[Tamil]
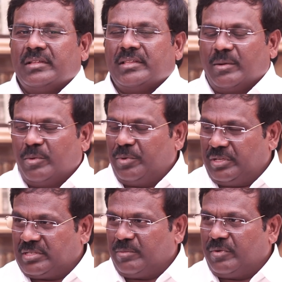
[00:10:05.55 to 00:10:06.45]
தருமபுரி
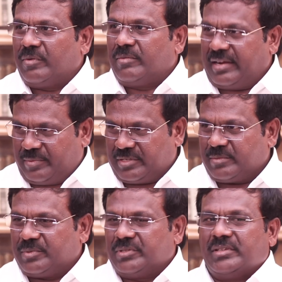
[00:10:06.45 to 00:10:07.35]
சம்பவம் நடைபெற்ற
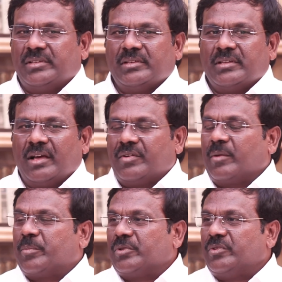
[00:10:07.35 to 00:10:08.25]
போது அவர்
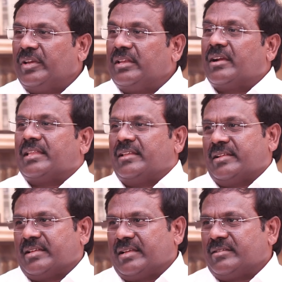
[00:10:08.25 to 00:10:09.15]
அப்பொழுது வெளிநாட்டில்
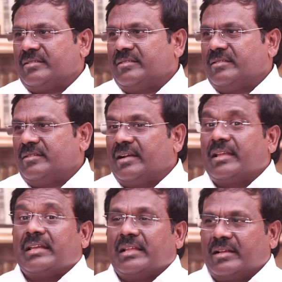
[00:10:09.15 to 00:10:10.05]
இருக்கிறார்
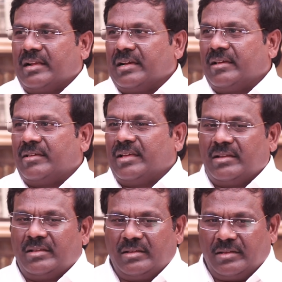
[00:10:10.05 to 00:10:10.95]
லண்டனில் இருக்கிறாங்க
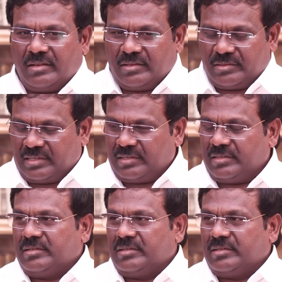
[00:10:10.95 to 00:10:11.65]
யார் திரு